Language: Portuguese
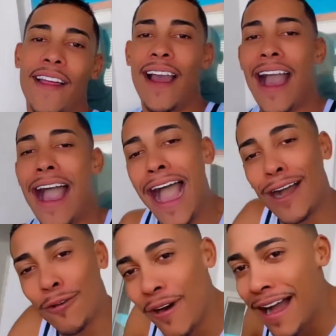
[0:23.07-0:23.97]

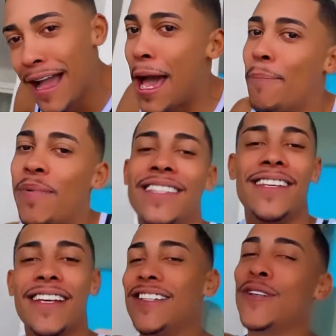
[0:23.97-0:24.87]
ah, qual é,
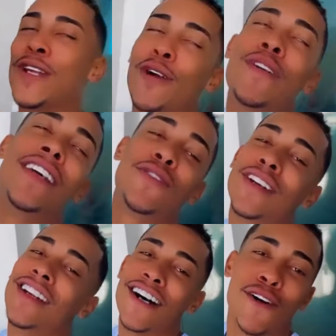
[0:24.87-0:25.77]
parceiro? Se eu não aguento
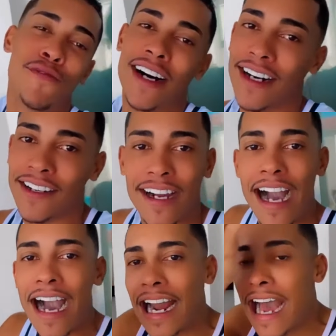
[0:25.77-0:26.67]
não, mano.
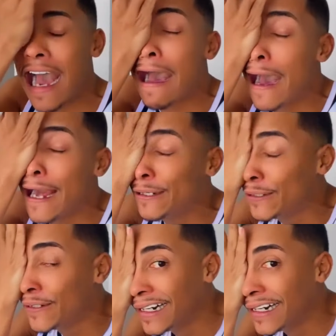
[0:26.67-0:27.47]
Caralho.